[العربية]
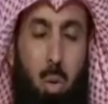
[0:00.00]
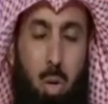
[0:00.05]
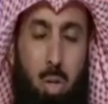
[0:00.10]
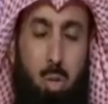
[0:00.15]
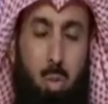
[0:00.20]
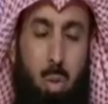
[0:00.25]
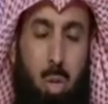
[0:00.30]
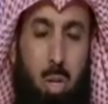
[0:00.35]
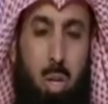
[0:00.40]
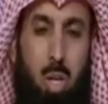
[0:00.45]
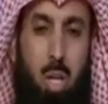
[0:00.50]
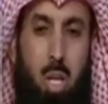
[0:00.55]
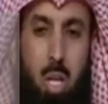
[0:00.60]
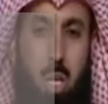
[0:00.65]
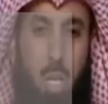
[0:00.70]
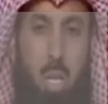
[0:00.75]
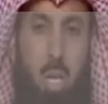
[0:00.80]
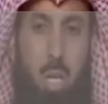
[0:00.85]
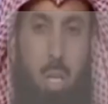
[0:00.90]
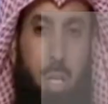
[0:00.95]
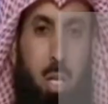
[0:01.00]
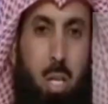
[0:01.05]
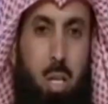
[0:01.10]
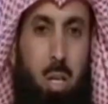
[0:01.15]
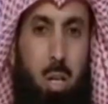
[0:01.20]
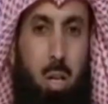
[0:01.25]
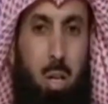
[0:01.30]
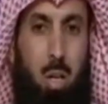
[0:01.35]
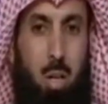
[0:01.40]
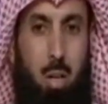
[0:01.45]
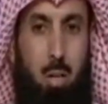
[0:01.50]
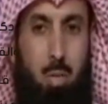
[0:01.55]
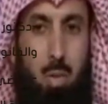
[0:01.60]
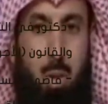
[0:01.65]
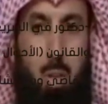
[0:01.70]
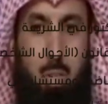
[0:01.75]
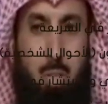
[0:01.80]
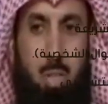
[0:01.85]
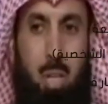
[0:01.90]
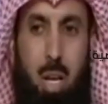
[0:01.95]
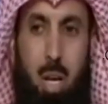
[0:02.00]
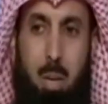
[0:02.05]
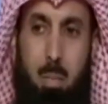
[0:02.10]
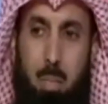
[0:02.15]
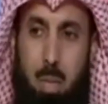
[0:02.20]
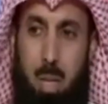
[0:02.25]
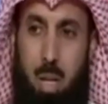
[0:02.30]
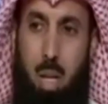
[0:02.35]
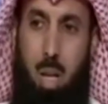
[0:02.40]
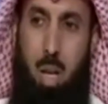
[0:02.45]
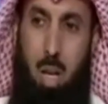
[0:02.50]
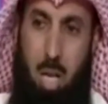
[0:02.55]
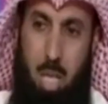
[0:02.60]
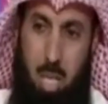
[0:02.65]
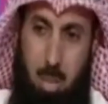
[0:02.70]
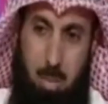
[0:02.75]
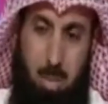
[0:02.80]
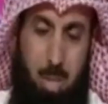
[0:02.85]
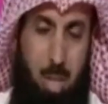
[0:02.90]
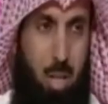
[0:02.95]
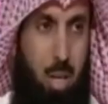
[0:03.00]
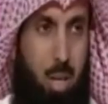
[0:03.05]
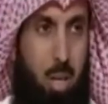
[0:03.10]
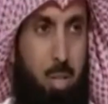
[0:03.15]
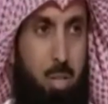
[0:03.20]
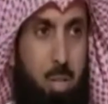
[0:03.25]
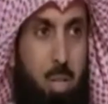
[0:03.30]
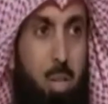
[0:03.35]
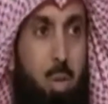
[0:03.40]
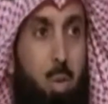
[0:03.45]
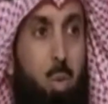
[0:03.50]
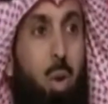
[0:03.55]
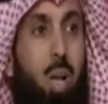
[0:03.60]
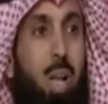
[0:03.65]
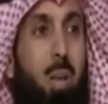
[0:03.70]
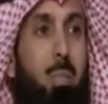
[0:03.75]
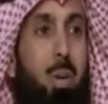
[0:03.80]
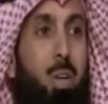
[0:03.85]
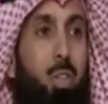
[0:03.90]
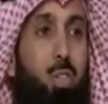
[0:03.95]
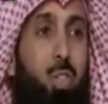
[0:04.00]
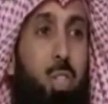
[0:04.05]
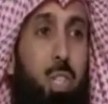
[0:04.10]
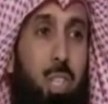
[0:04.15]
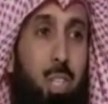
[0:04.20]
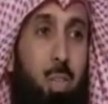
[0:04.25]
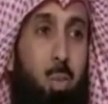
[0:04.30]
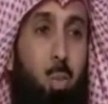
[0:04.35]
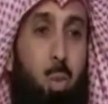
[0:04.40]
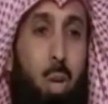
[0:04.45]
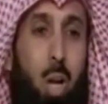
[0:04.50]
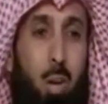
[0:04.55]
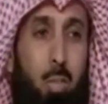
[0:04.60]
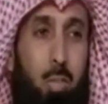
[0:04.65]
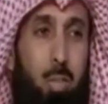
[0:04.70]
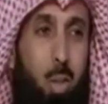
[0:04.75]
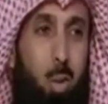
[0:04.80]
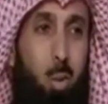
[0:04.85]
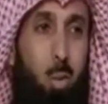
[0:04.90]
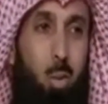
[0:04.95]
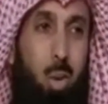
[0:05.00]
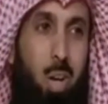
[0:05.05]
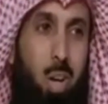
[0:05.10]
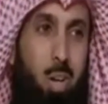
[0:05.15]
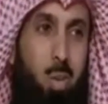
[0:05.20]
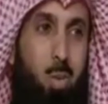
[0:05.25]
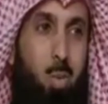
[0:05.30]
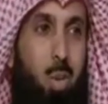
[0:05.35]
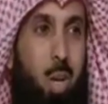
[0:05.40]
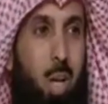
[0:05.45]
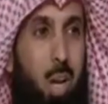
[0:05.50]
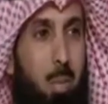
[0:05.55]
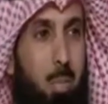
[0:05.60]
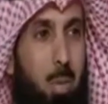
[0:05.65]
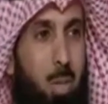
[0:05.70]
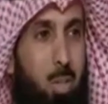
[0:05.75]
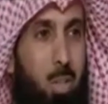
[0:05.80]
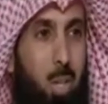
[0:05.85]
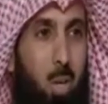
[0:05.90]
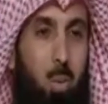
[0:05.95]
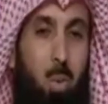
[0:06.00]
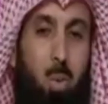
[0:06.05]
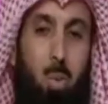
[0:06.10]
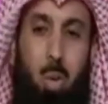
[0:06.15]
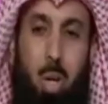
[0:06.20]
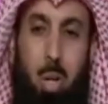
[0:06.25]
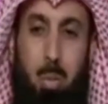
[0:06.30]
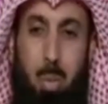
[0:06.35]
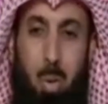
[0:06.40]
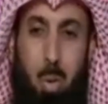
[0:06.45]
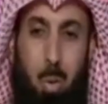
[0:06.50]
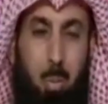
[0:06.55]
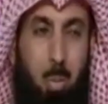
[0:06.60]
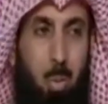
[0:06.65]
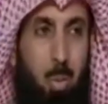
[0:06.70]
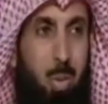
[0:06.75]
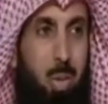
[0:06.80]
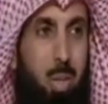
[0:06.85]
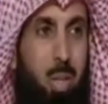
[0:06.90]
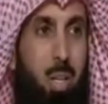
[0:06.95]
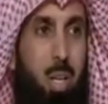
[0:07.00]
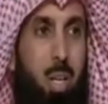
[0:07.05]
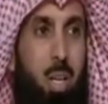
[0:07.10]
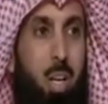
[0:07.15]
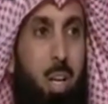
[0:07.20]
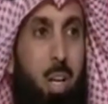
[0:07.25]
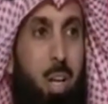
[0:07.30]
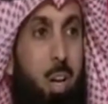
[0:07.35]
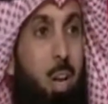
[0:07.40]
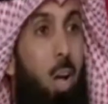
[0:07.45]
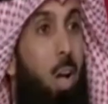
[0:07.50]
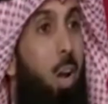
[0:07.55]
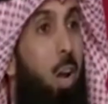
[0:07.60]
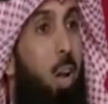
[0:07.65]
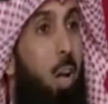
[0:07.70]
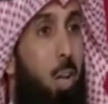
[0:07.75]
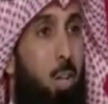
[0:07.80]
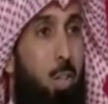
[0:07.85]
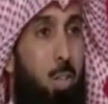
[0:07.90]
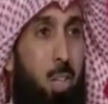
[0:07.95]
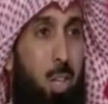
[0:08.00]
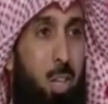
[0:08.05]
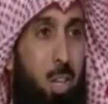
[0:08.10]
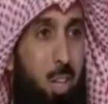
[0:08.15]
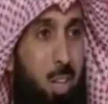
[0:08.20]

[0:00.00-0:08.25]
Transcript: غزوة يعني في الإسلام إذا مسكنا الأسير نعلمه الدين ونحفظ القرآن ونعلمه التأويل ونعلمه أمور لا الله يهديه